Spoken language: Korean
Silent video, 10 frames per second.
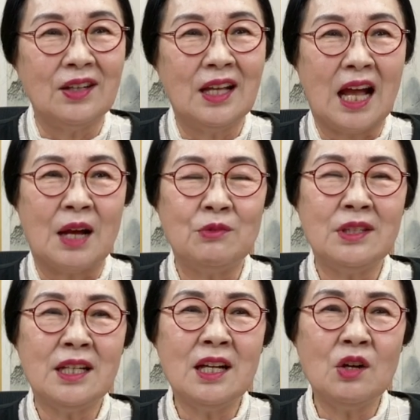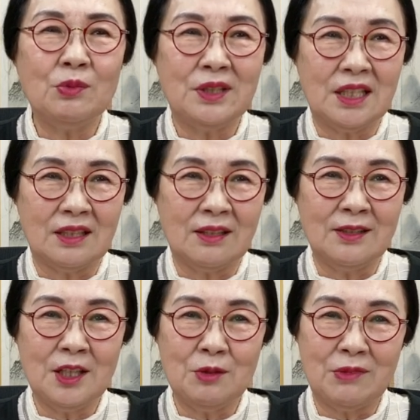아무 생각 없이
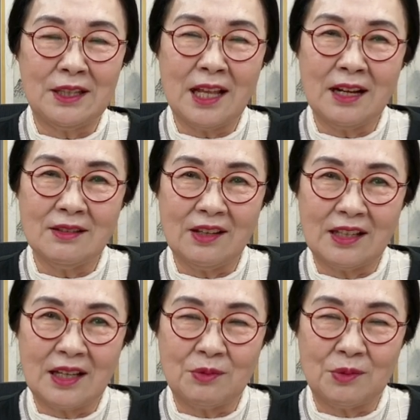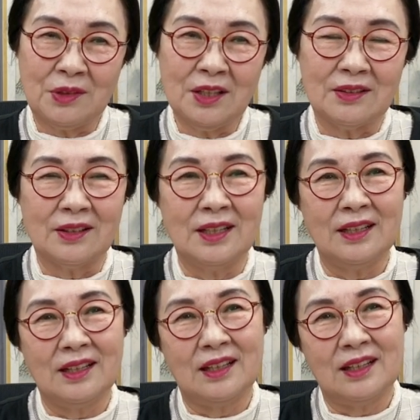선생님만 따라서 하다 보면
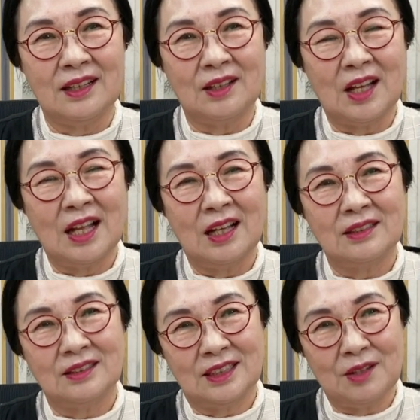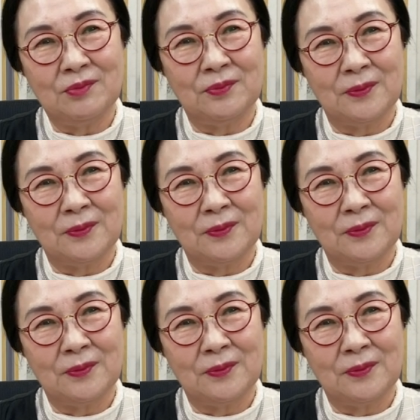아, 참